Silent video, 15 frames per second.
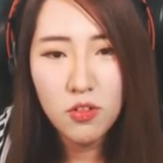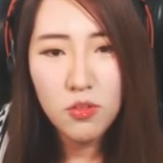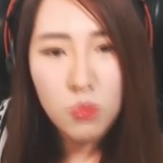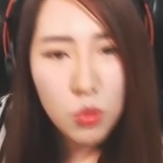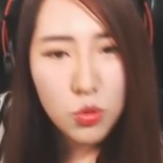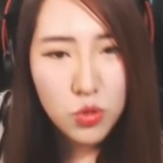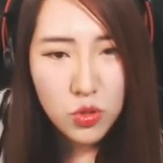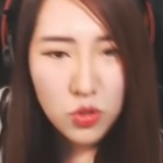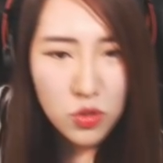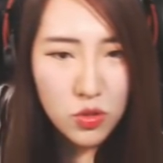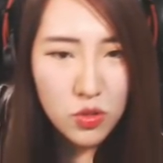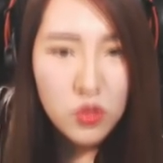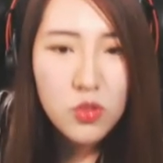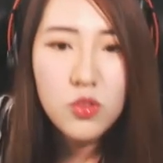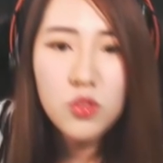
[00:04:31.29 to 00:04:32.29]
뭐지?
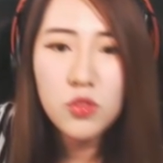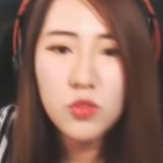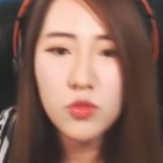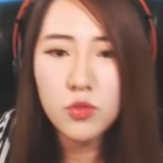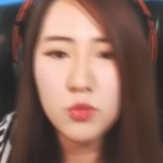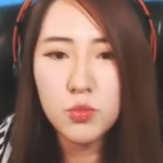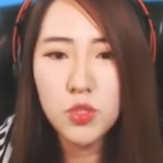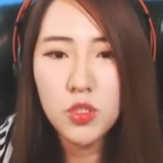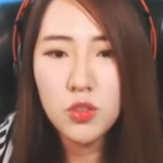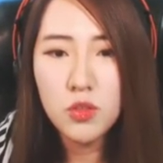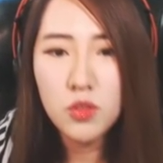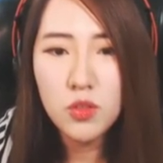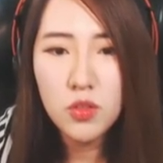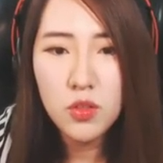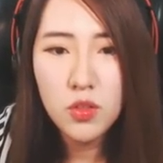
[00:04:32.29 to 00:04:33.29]
음식?
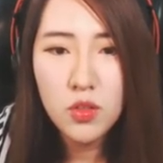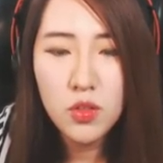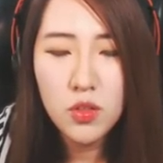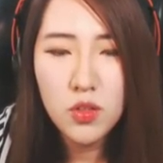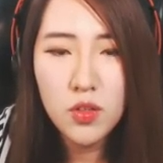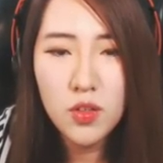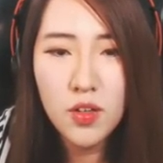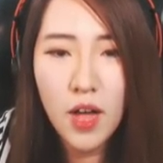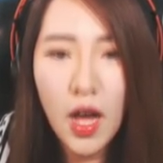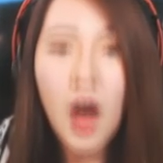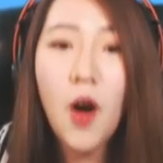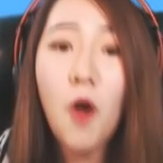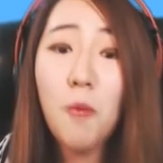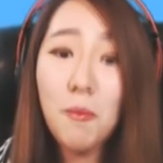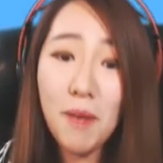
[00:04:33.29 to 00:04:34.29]
아
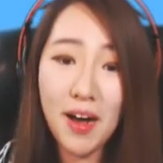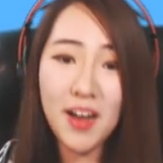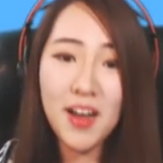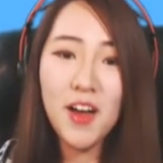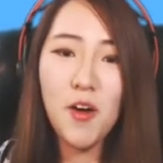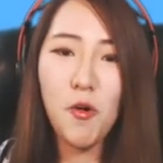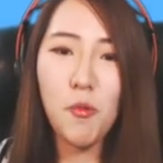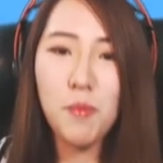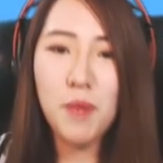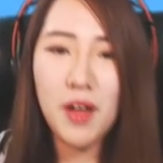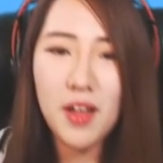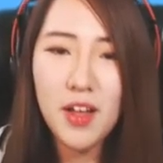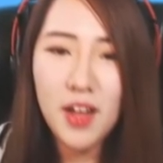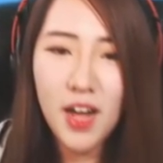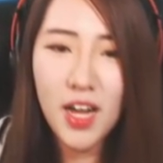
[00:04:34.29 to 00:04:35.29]
엄마, 엄마
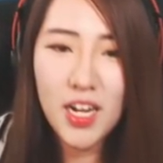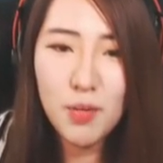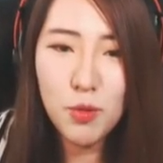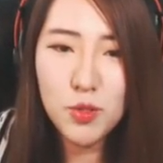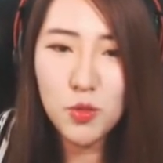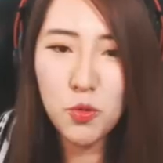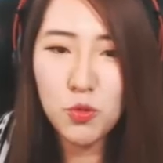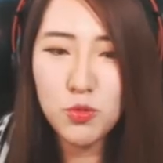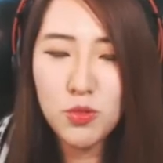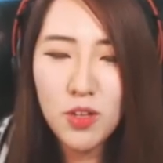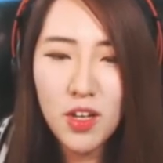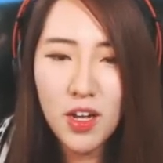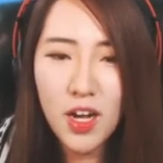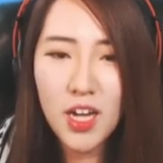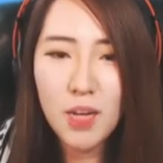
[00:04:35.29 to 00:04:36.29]
할아버지 옷
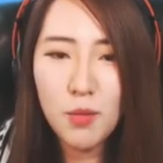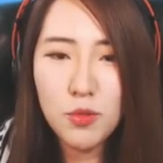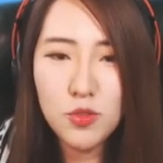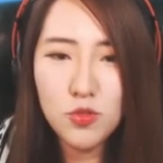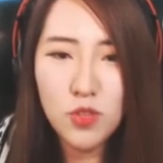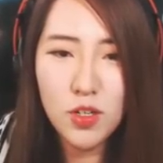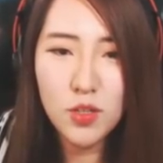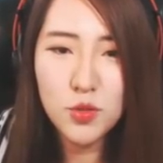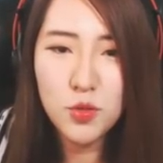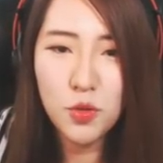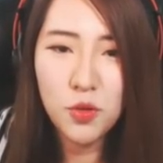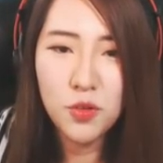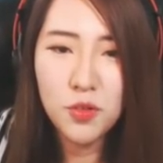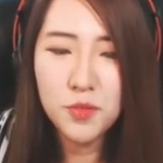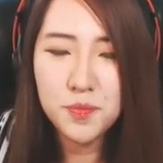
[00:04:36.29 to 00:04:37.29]
할아버지인 줄 알았어.
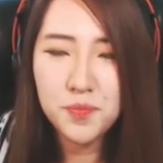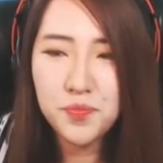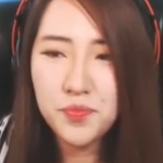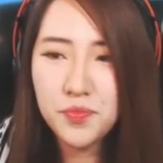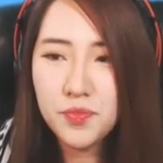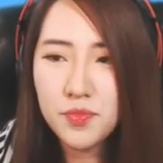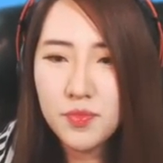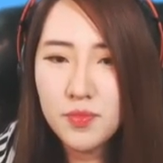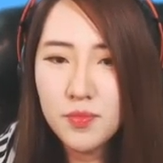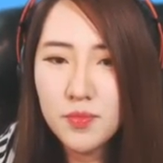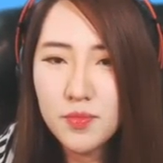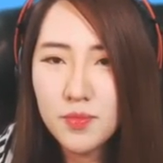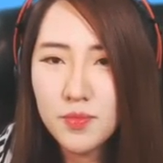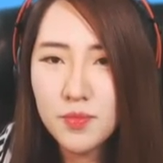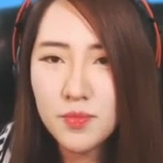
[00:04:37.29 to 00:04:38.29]

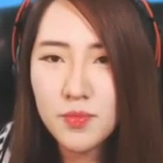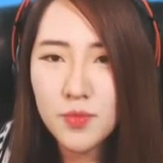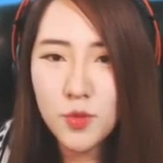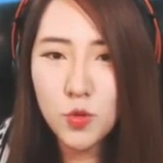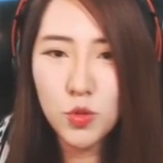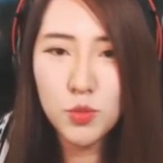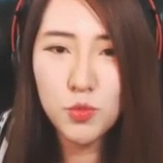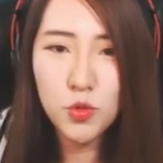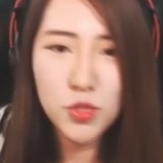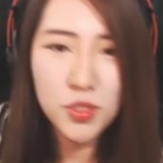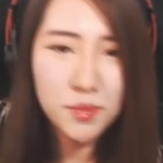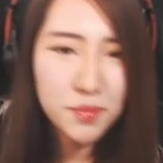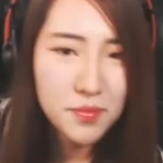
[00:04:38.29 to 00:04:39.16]
조심 조심.